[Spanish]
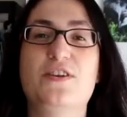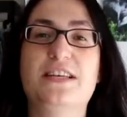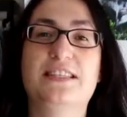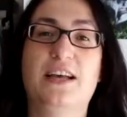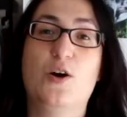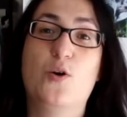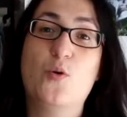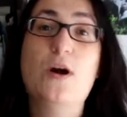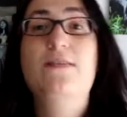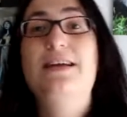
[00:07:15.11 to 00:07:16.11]
es
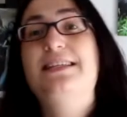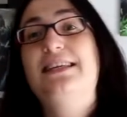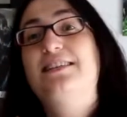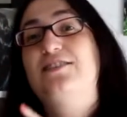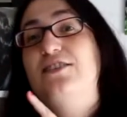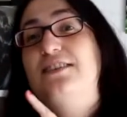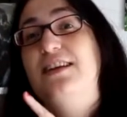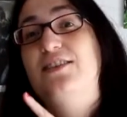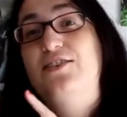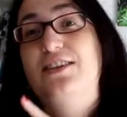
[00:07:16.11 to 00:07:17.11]
jueves, estoy
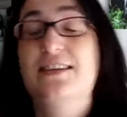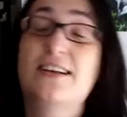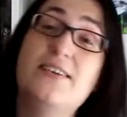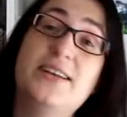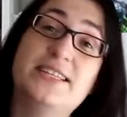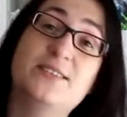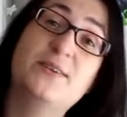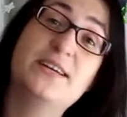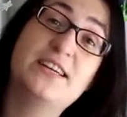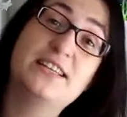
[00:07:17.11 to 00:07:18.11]
deseando que se acabe la
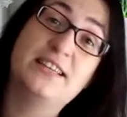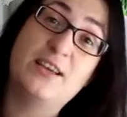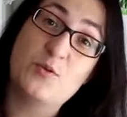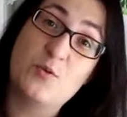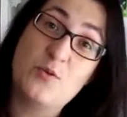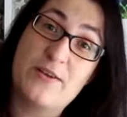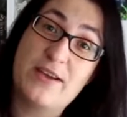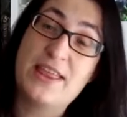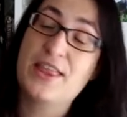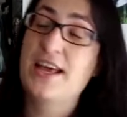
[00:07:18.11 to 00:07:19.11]
semana de una
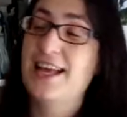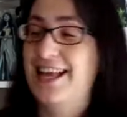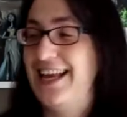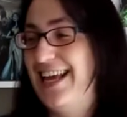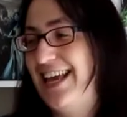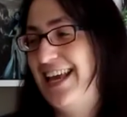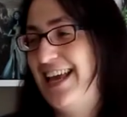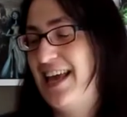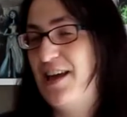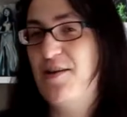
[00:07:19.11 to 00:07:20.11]
vez.
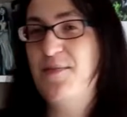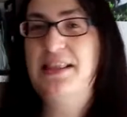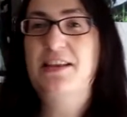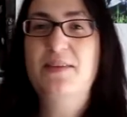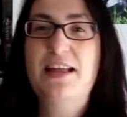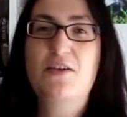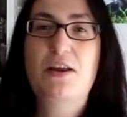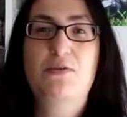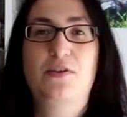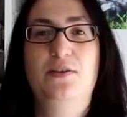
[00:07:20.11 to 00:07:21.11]
Eh, me he terminado el
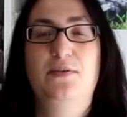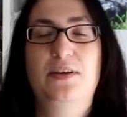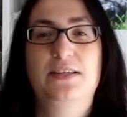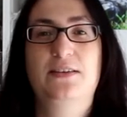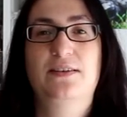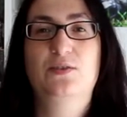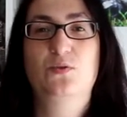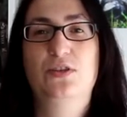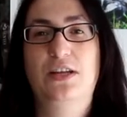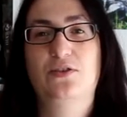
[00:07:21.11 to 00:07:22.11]
audiolibro que estaba
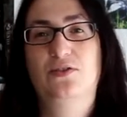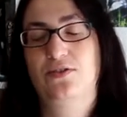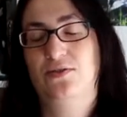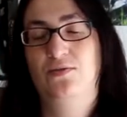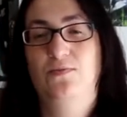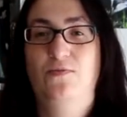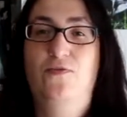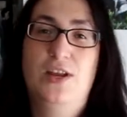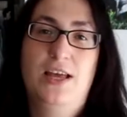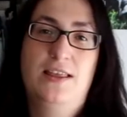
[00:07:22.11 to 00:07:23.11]
escuchando, esto es
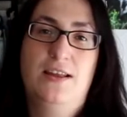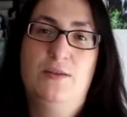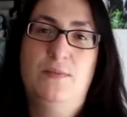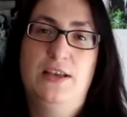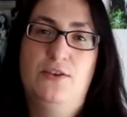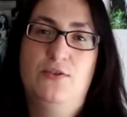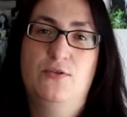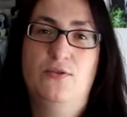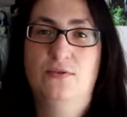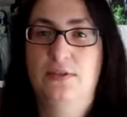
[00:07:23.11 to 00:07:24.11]
fuera del
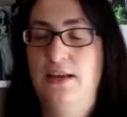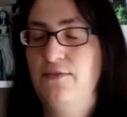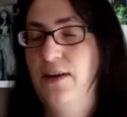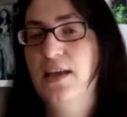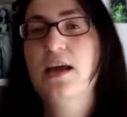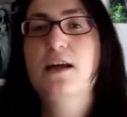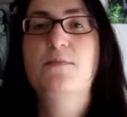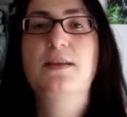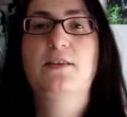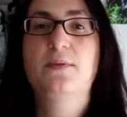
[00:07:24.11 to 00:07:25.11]
mayo sci-fi.
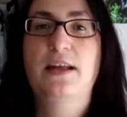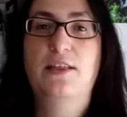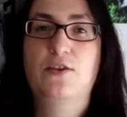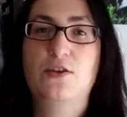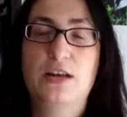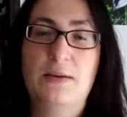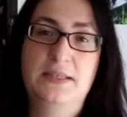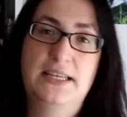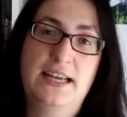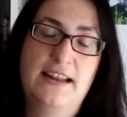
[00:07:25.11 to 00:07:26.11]
Me he terminado La
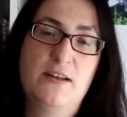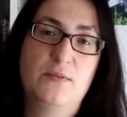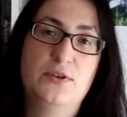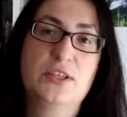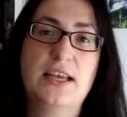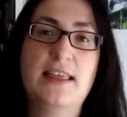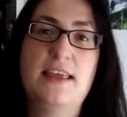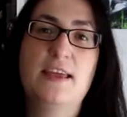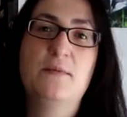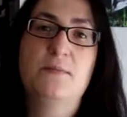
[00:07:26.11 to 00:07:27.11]
mensajera del bosque
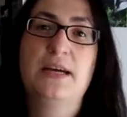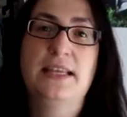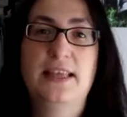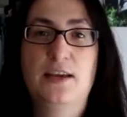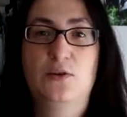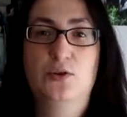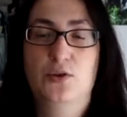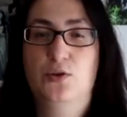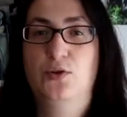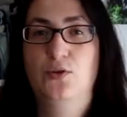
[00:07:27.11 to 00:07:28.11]
de Maite
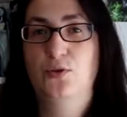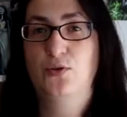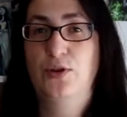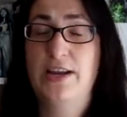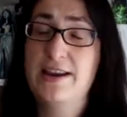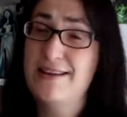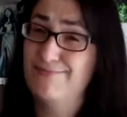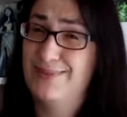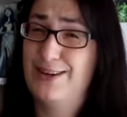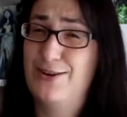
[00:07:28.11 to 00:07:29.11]
Ochotorena Torena,
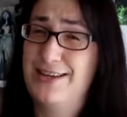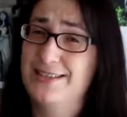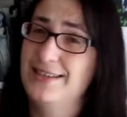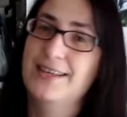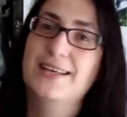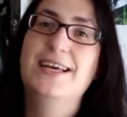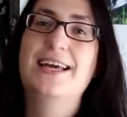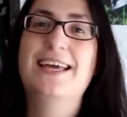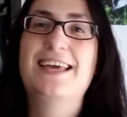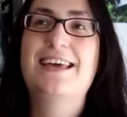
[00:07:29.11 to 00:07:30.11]
creo que es.
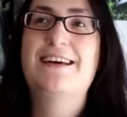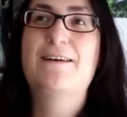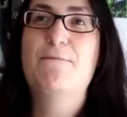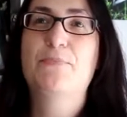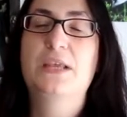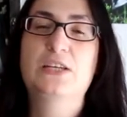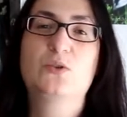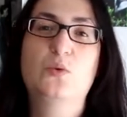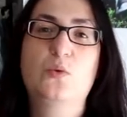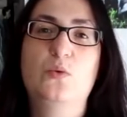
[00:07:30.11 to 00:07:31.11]
Eh,
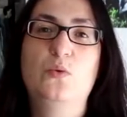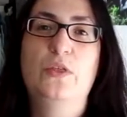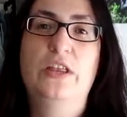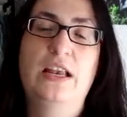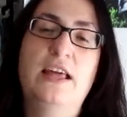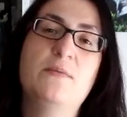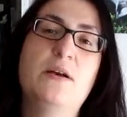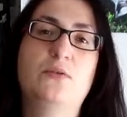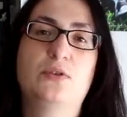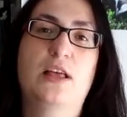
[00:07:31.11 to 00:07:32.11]
es un thriller, me
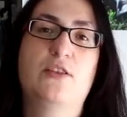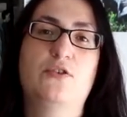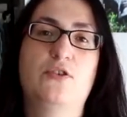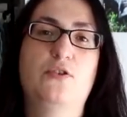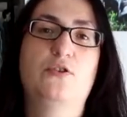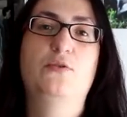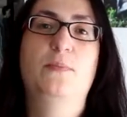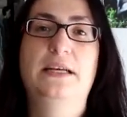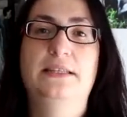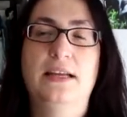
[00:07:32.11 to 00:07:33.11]
ha gustado
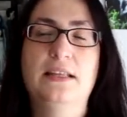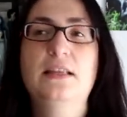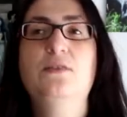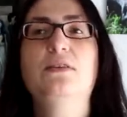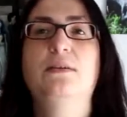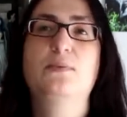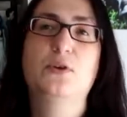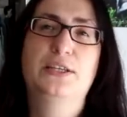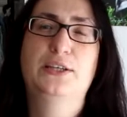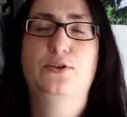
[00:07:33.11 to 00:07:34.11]
bastante, aunque
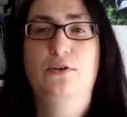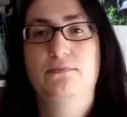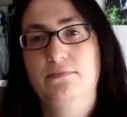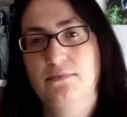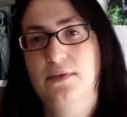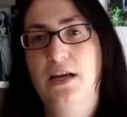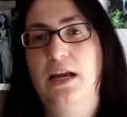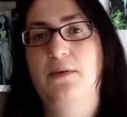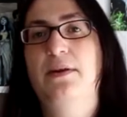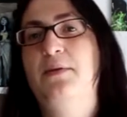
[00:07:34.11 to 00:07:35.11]
tampoco ha sido una
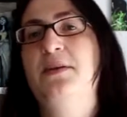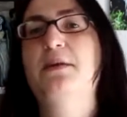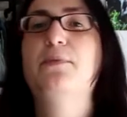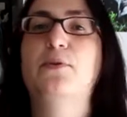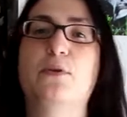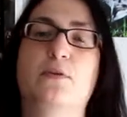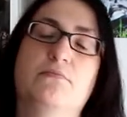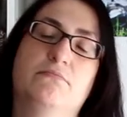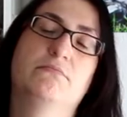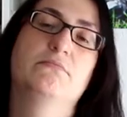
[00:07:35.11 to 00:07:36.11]
gran maravilla, pero bueno,
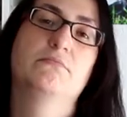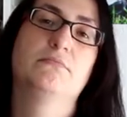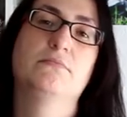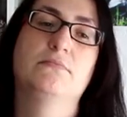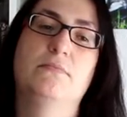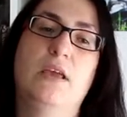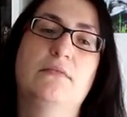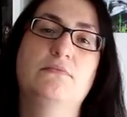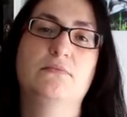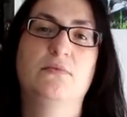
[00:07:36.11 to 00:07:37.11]
mm,
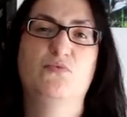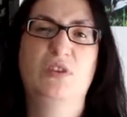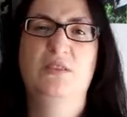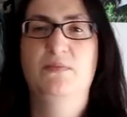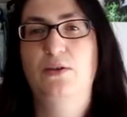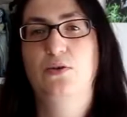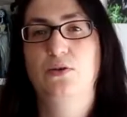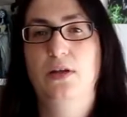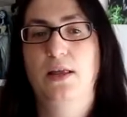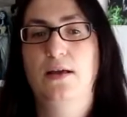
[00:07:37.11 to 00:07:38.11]
bien, un medio
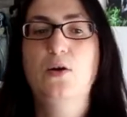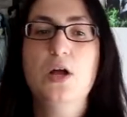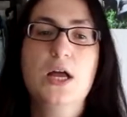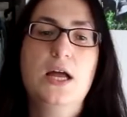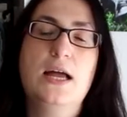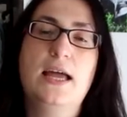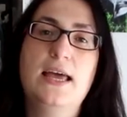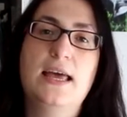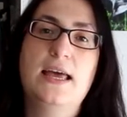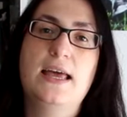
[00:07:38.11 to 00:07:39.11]
creo que le he dado.
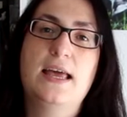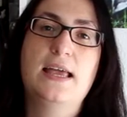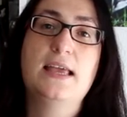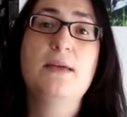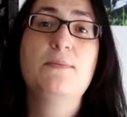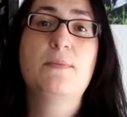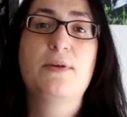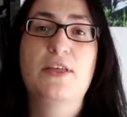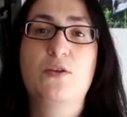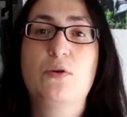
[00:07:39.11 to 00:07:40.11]
Eh, y me he
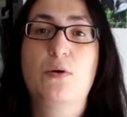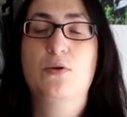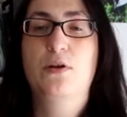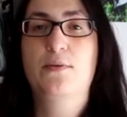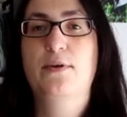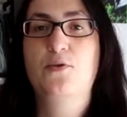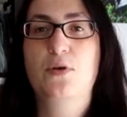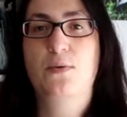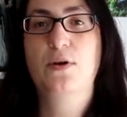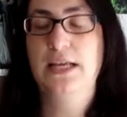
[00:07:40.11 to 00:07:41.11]
empezado un audiolibro
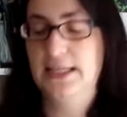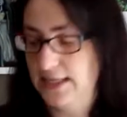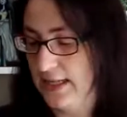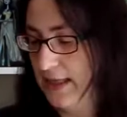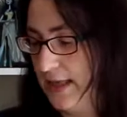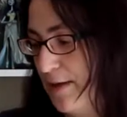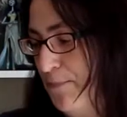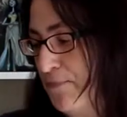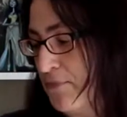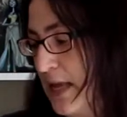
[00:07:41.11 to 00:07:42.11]
nuevo que es el de
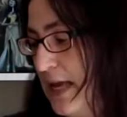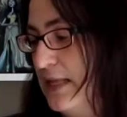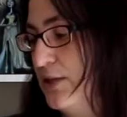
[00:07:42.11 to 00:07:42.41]
El